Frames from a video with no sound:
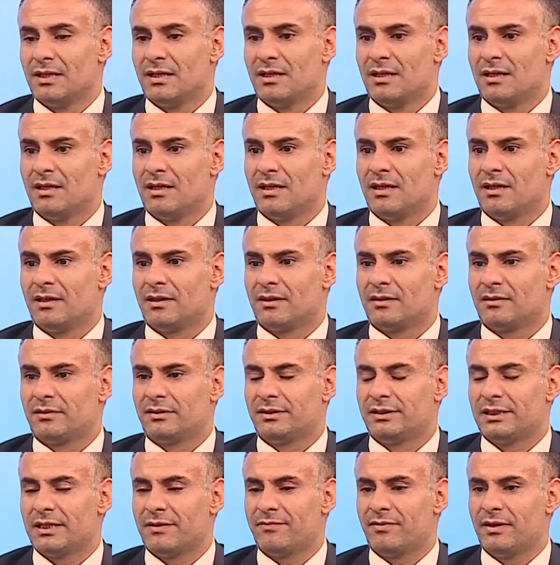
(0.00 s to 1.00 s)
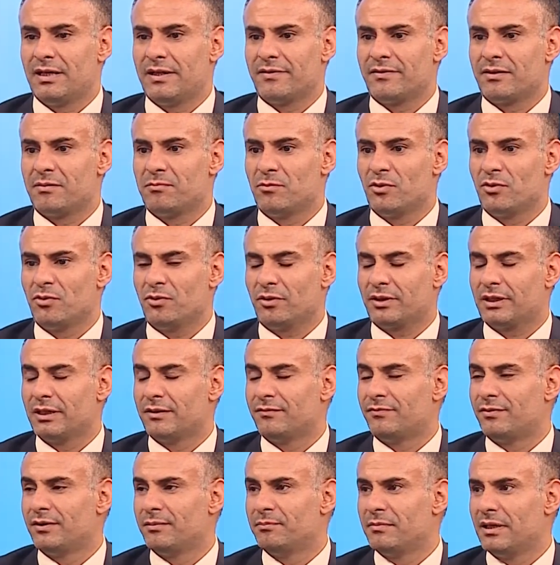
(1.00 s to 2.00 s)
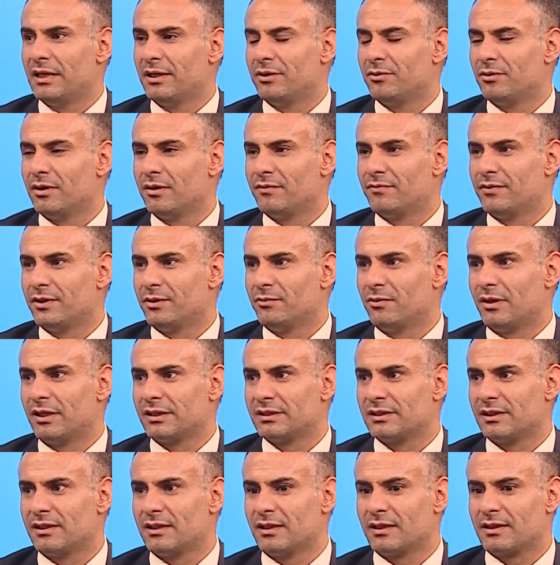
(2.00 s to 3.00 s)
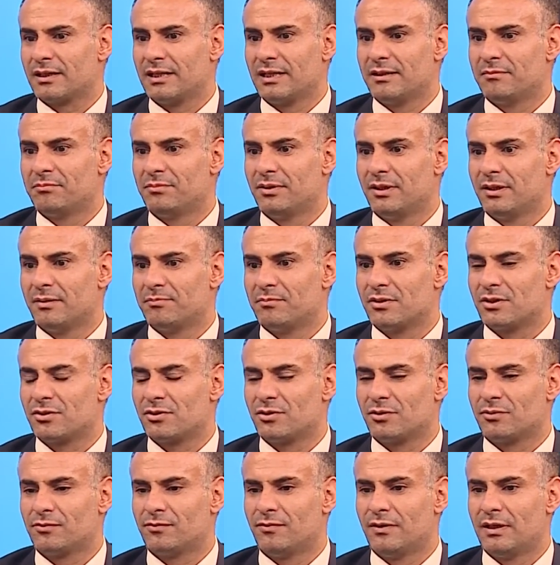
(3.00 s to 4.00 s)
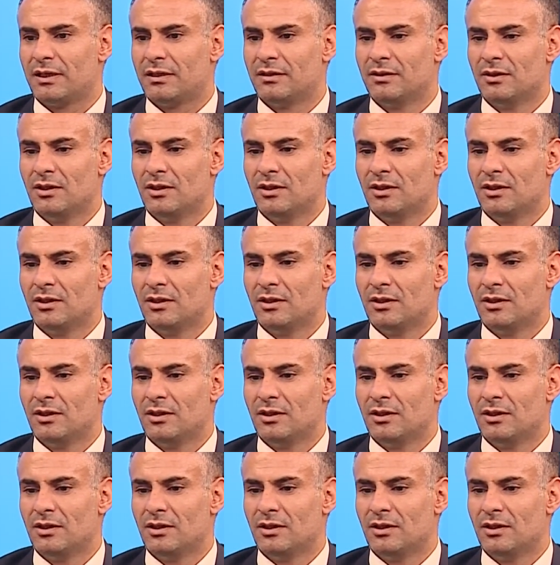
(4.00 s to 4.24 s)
آه، اكتشافي لهذا الموضوع كان في مايو 2010 كان بالصدفة